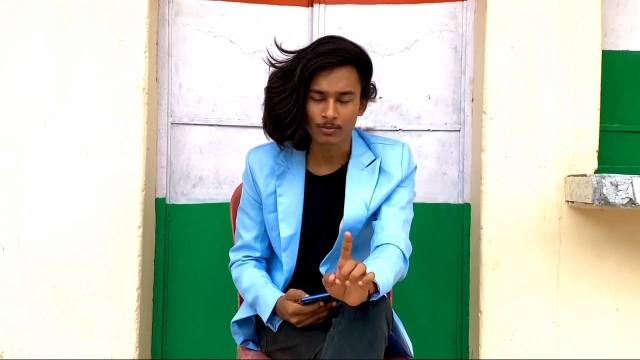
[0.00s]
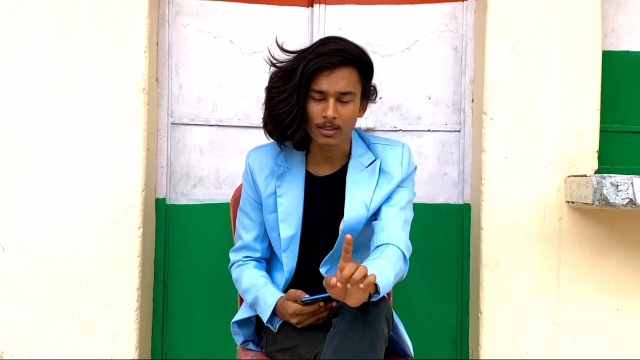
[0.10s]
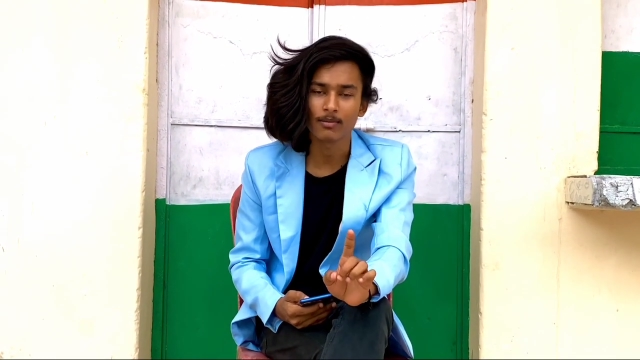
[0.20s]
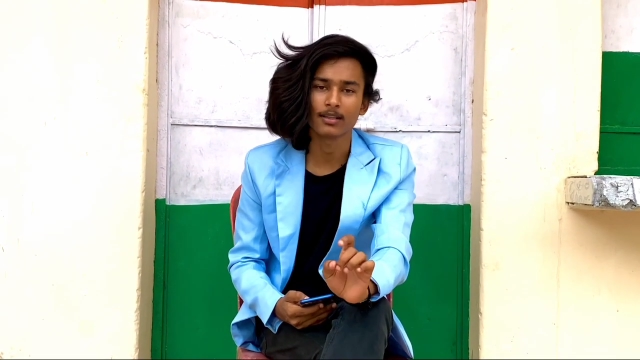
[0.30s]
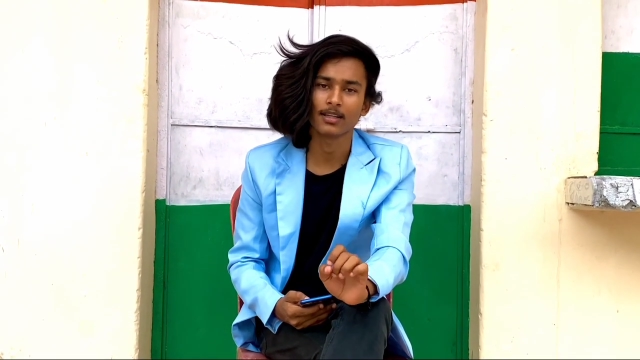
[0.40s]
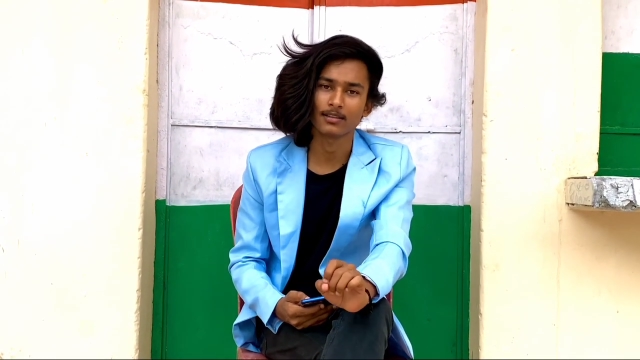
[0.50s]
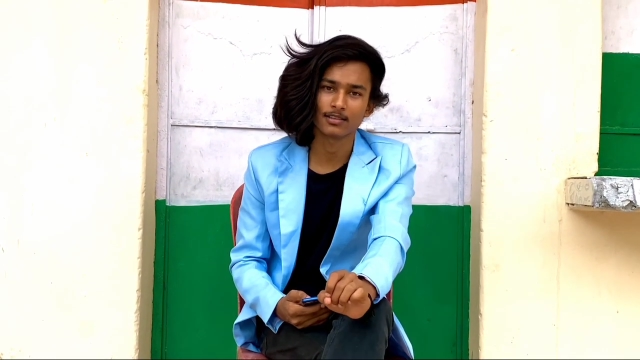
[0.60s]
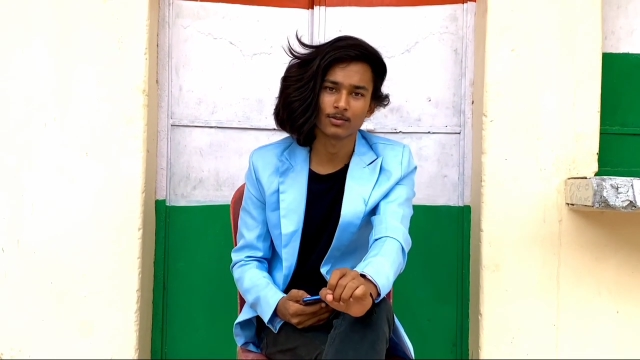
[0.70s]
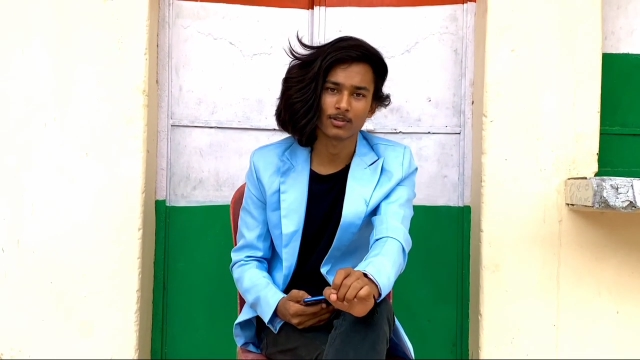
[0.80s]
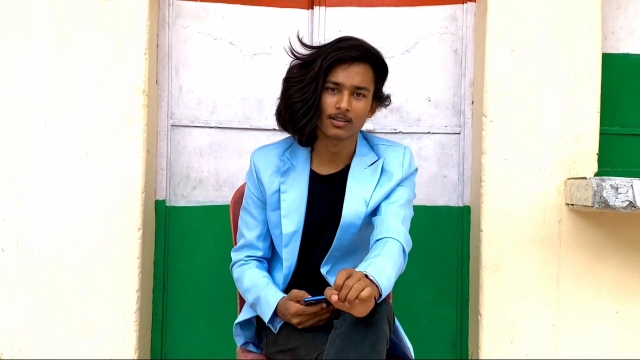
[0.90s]
मेरी बात ध्यान से
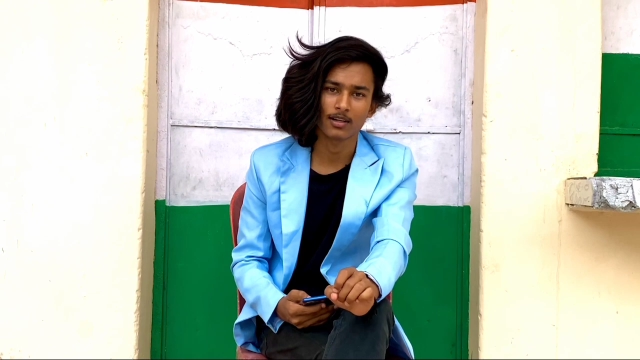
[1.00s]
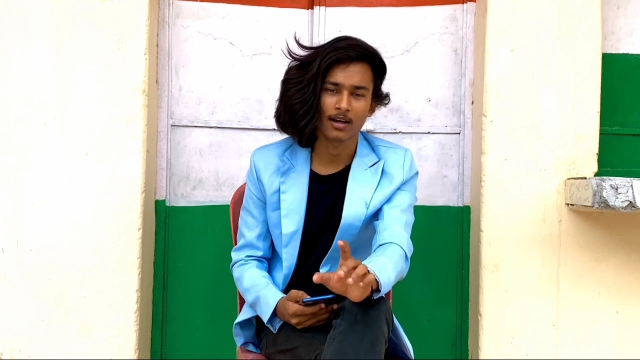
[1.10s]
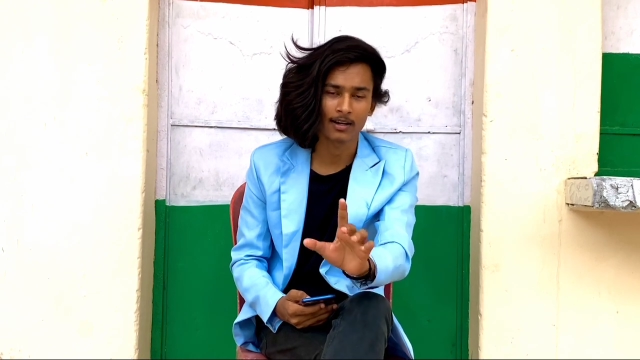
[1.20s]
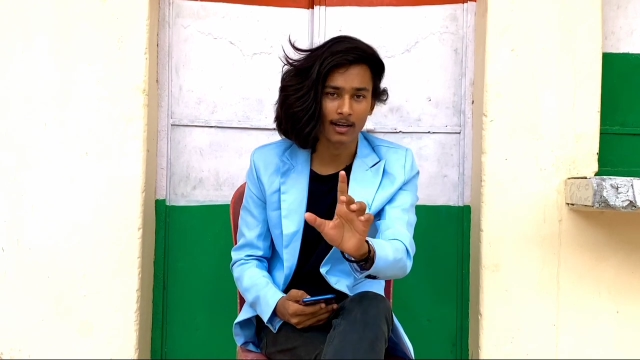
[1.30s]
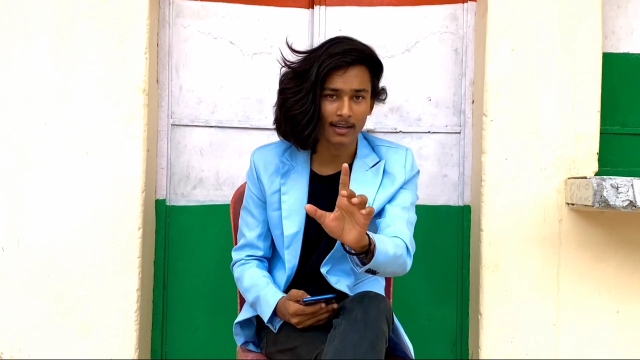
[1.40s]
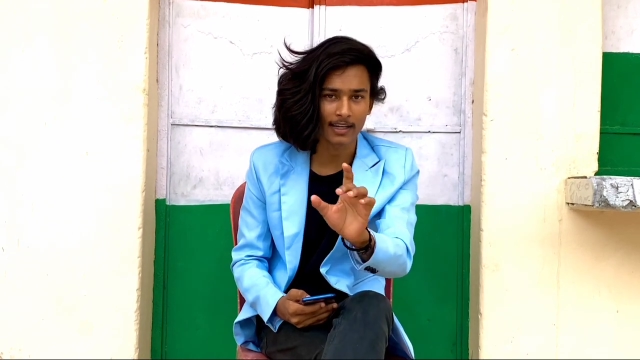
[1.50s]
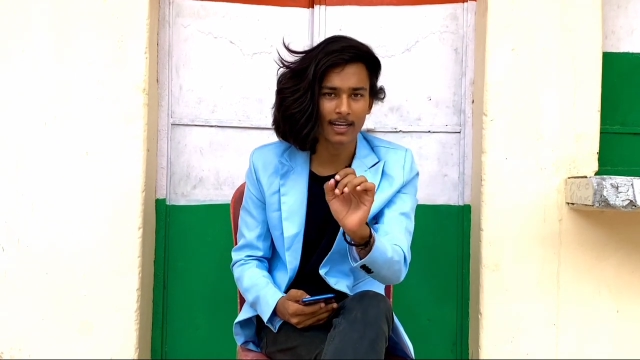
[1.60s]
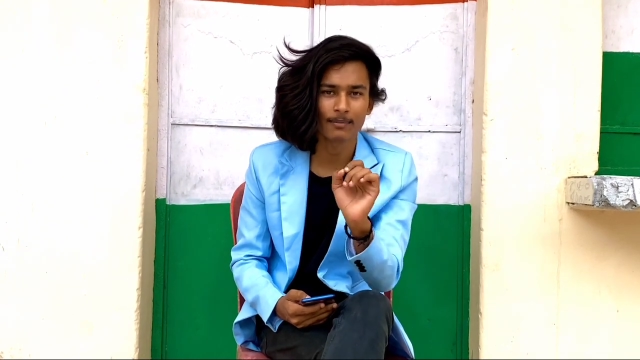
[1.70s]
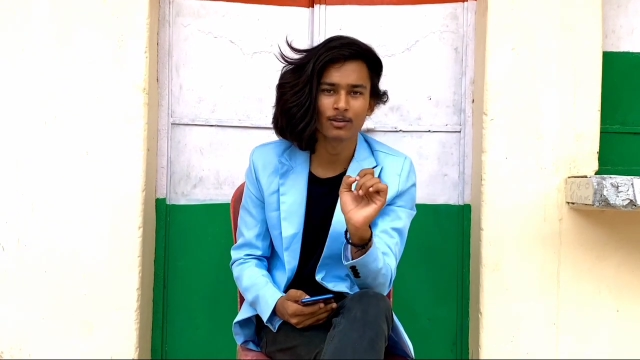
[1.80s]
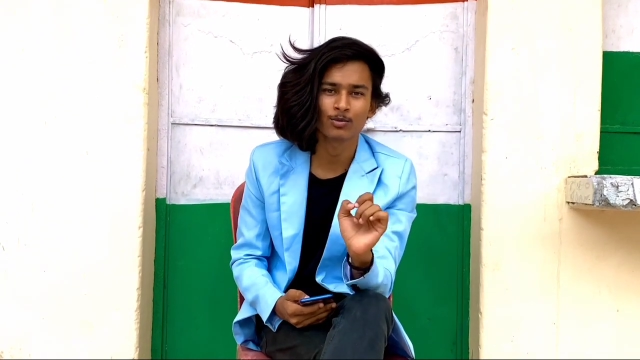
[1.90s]
सुनना अगर
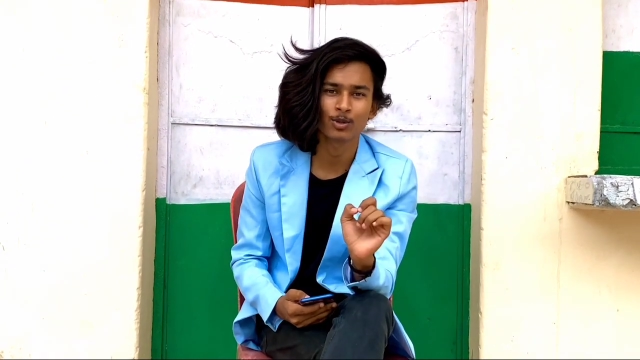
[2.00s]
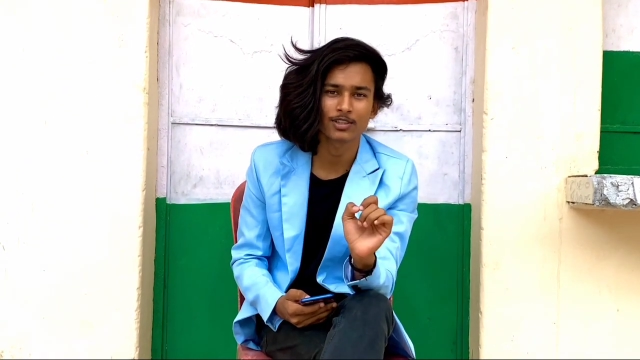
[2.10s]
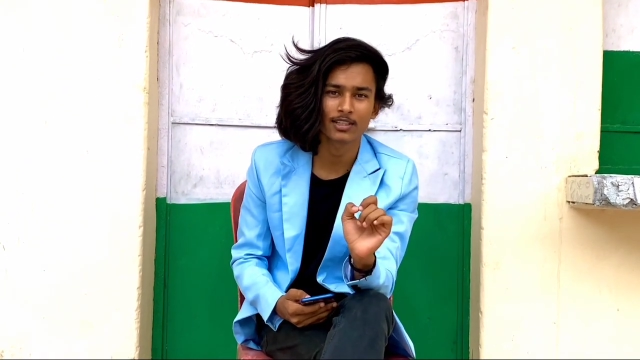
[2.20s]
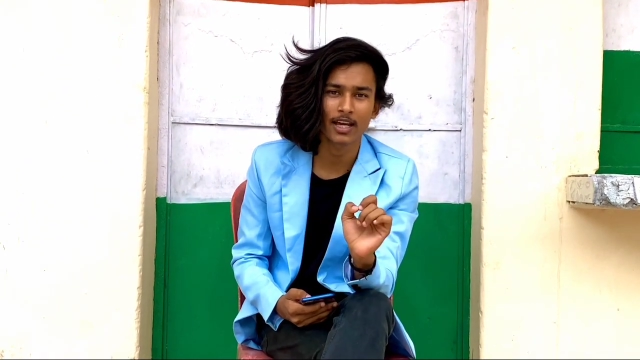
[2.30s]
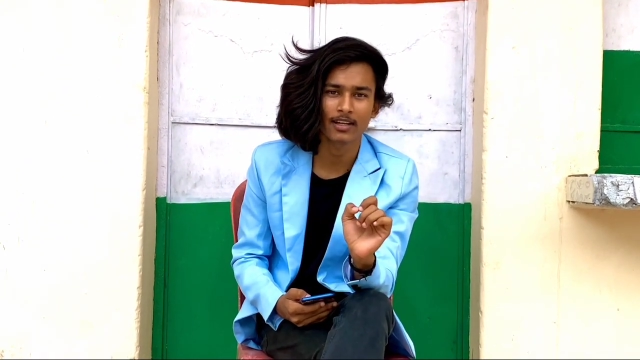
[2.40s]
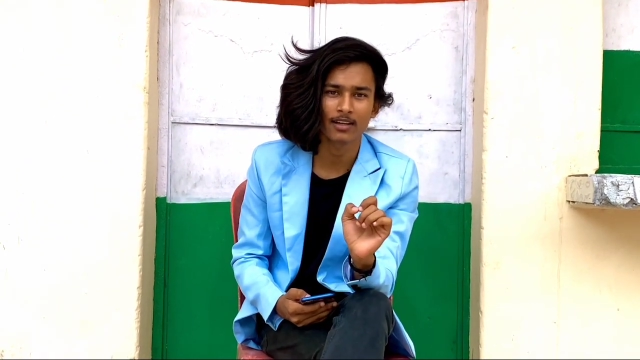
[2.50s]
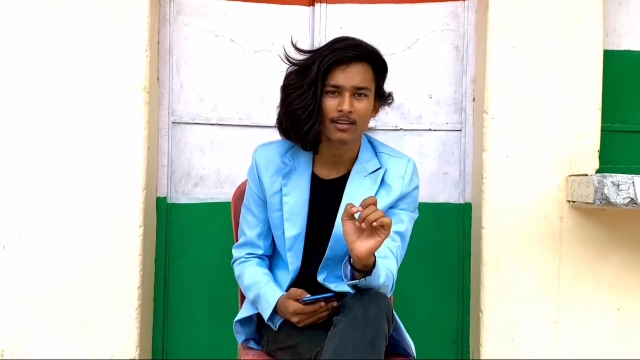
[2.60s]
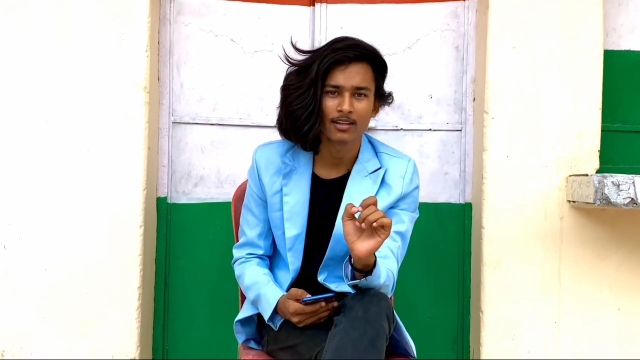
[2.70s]
अकेलापन तुमको सताए ना